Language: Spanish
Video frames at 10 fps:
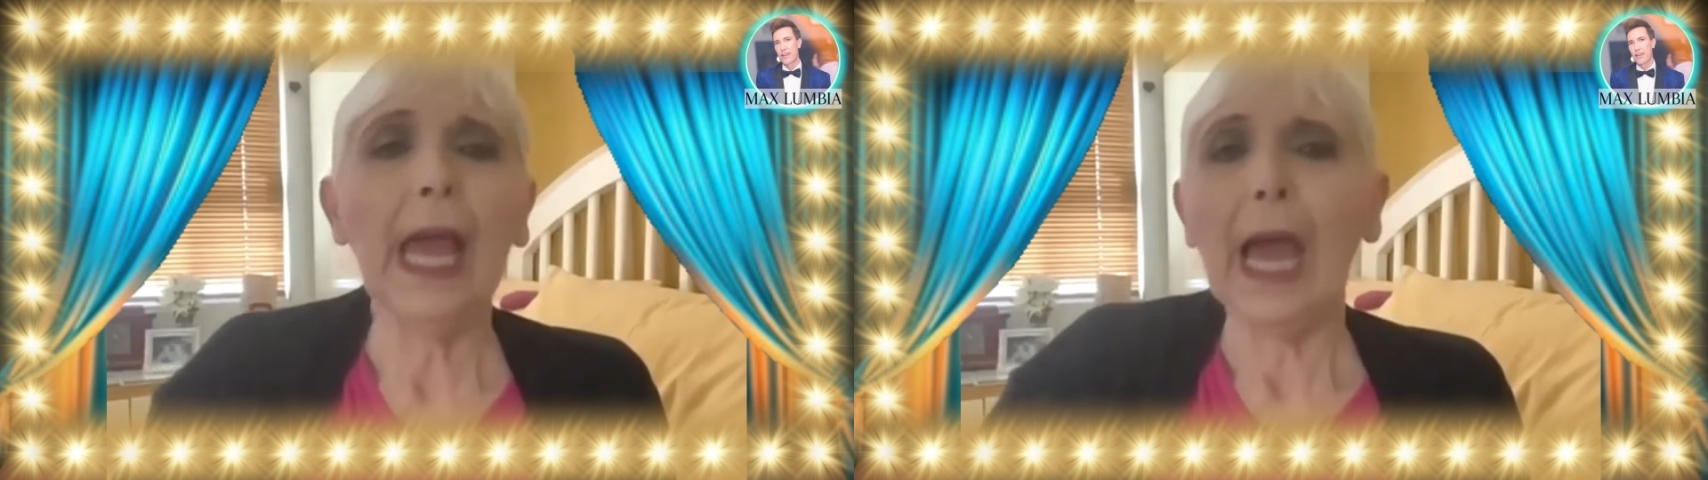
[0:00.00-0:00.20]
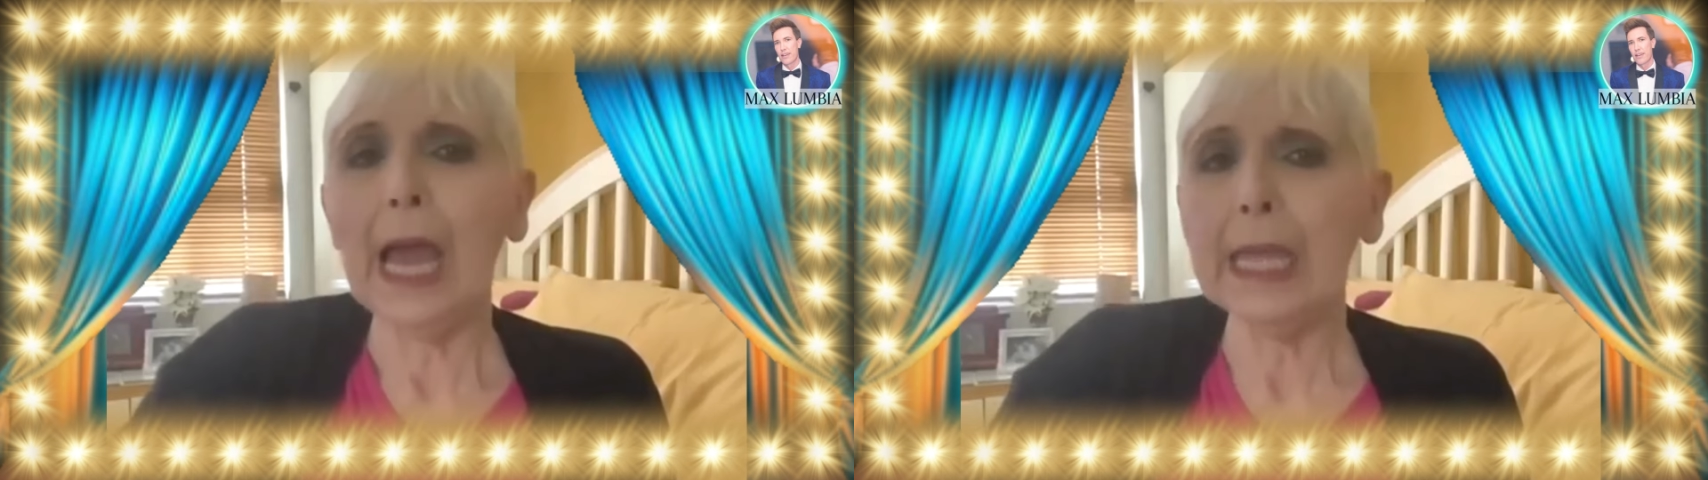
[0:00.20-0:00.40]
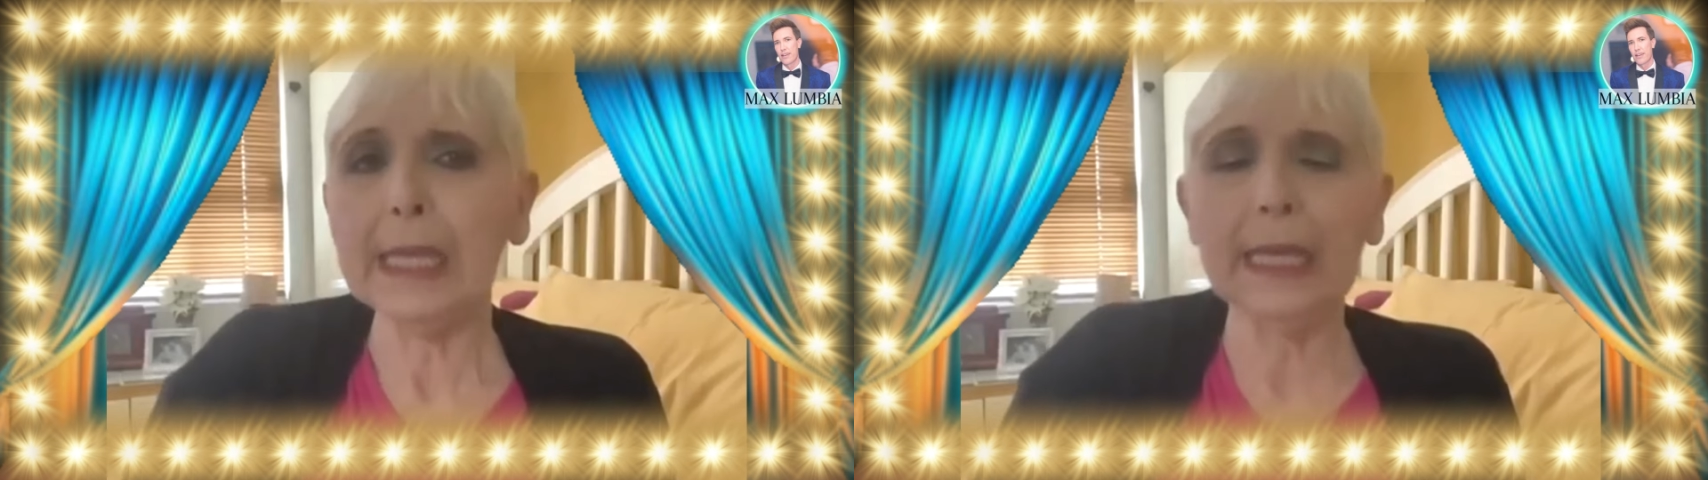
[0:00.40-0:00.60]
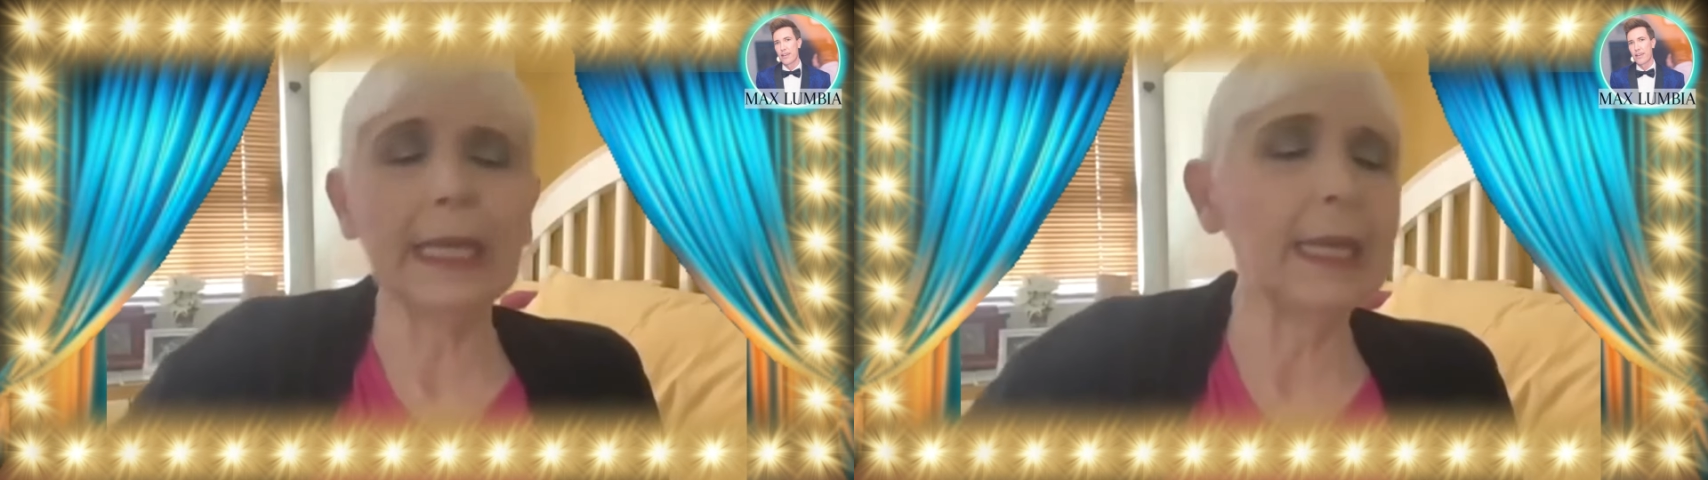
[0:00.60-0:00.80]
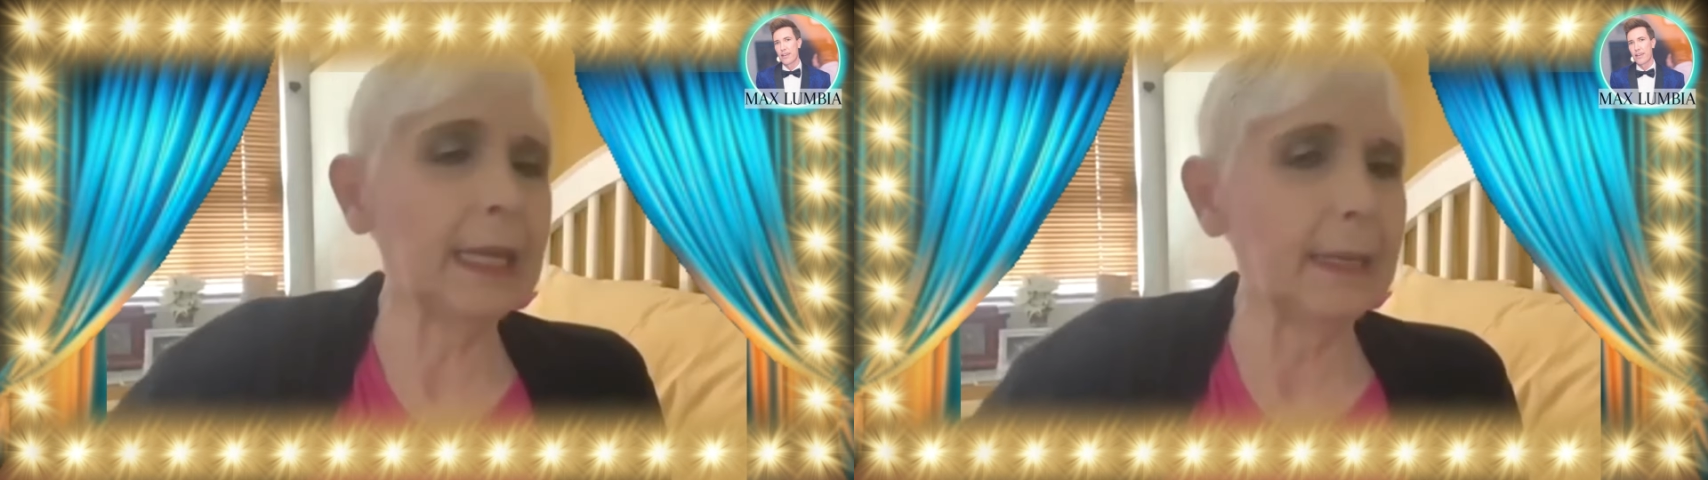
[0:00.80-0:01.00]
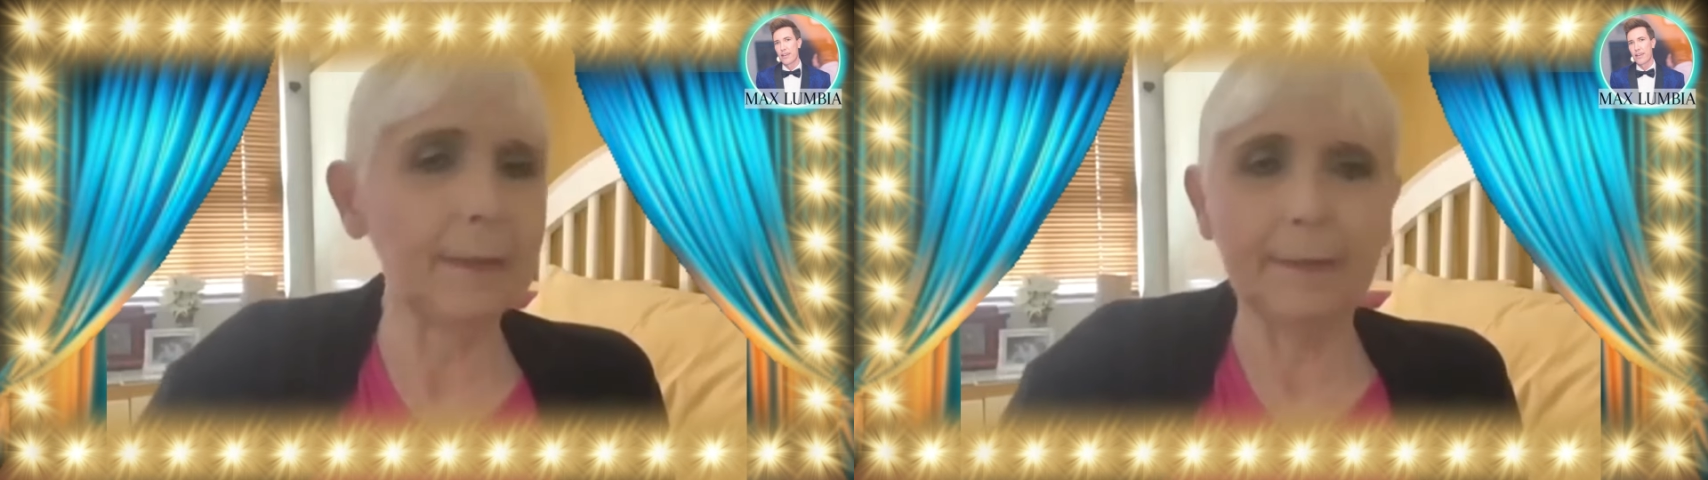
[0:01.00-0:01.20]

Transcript: hay que